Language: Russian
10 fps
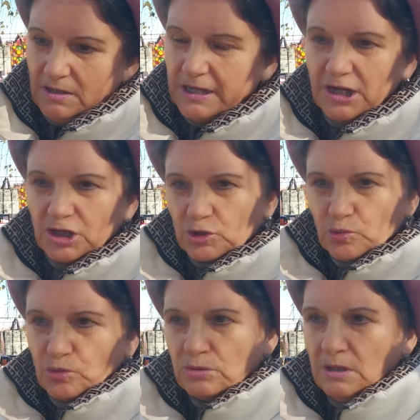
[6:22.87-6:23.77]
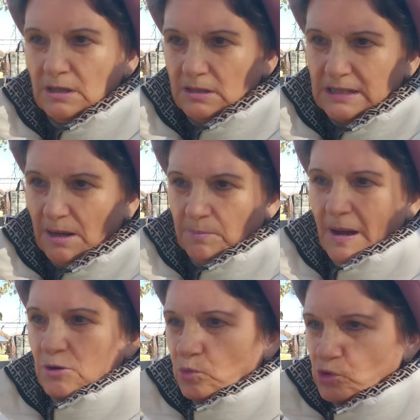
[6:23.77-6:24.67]
На еду, там,
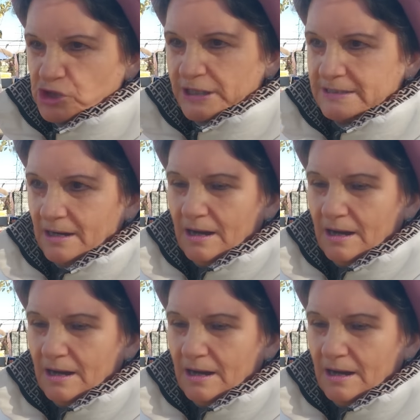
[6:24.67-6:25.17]
покушать.